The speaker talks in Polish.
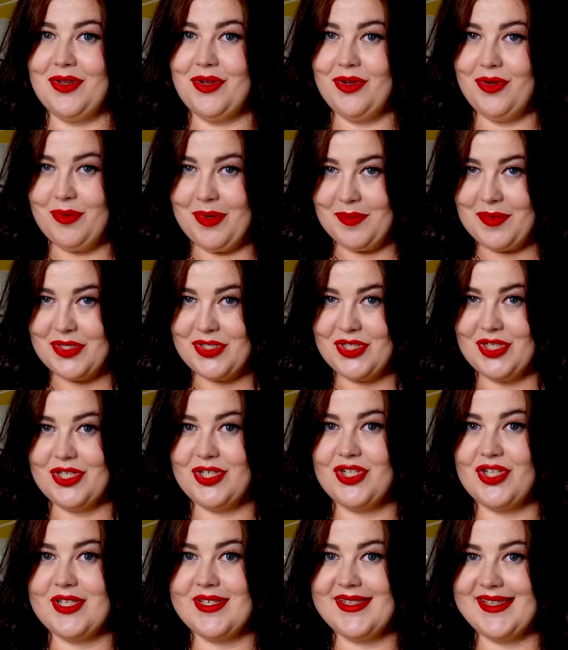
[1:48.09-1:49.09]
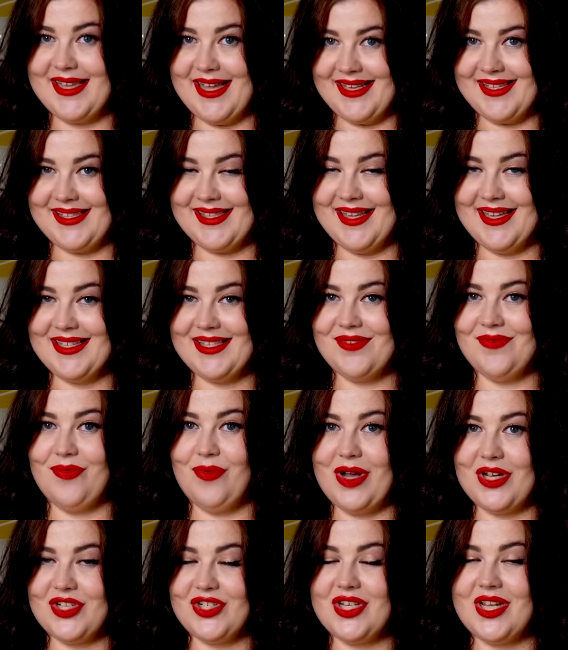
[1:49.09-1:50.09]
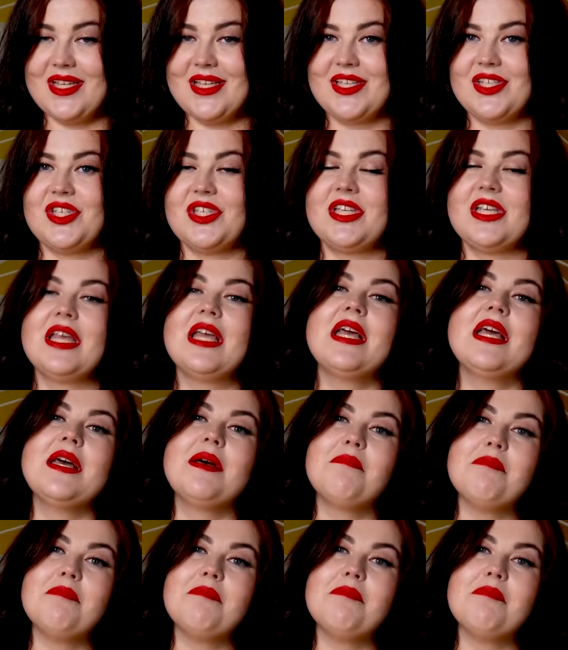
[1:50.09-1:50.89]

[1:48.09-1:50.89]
To mam nadzieję, że jest jasne, zwłaszcza jeśli